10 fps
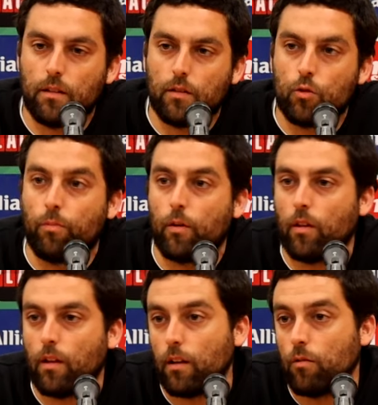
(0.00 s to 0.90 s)
a
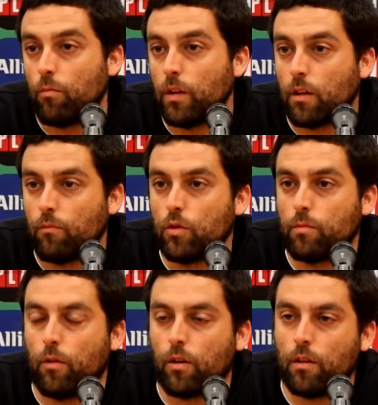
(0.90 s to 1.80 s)
superioridade no meio campo do
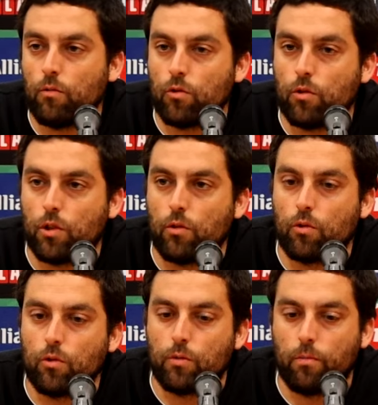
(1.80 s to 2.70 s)
Sporting, nos dois
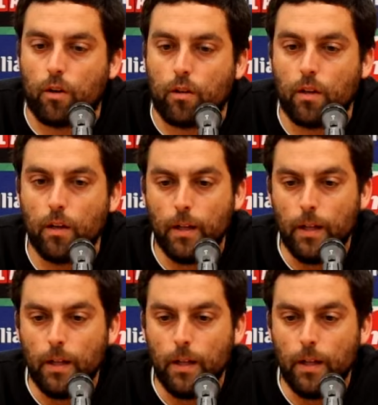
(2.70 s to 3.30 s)
jogadores do Sporting.